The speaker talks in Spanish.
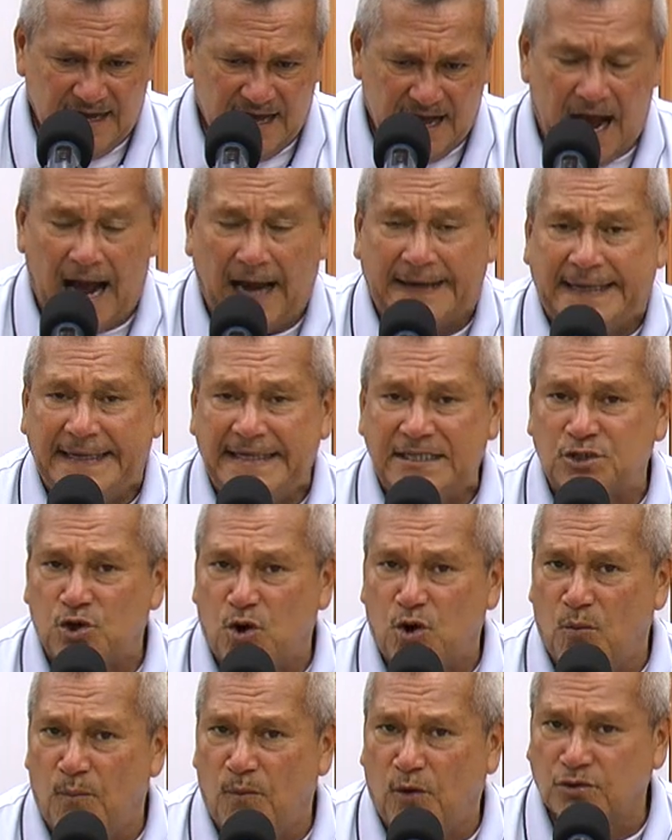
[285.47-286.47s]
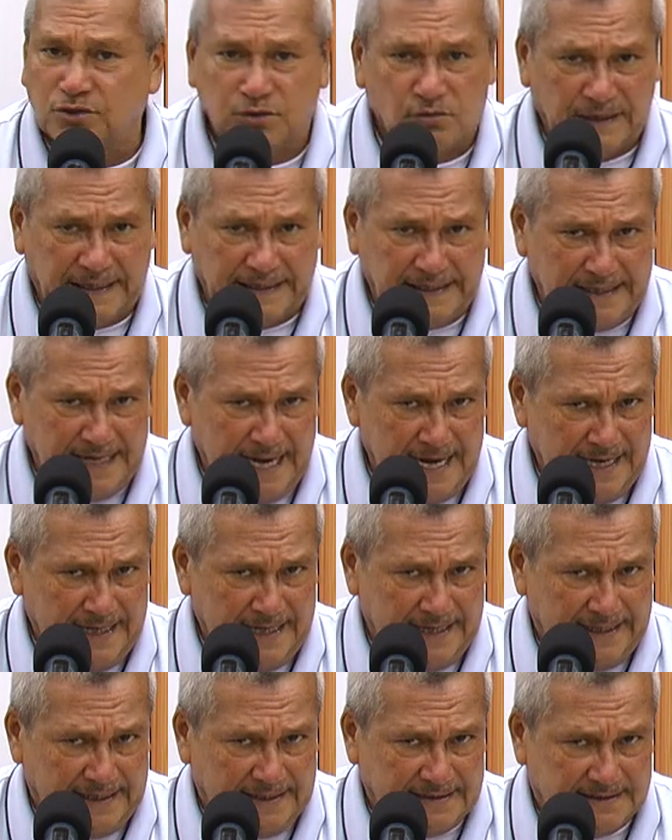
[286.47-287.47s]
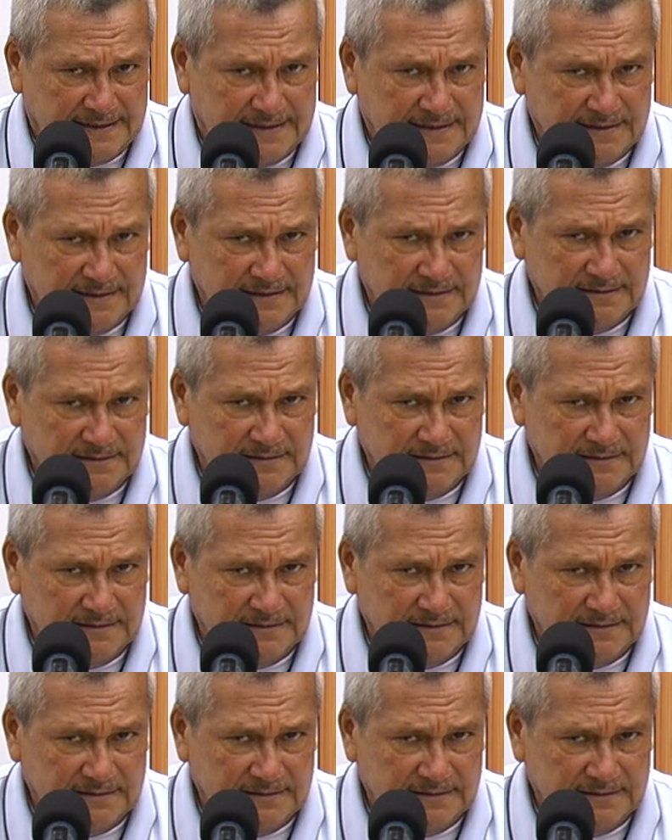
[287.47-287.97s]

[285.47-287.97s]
aquí somos originales,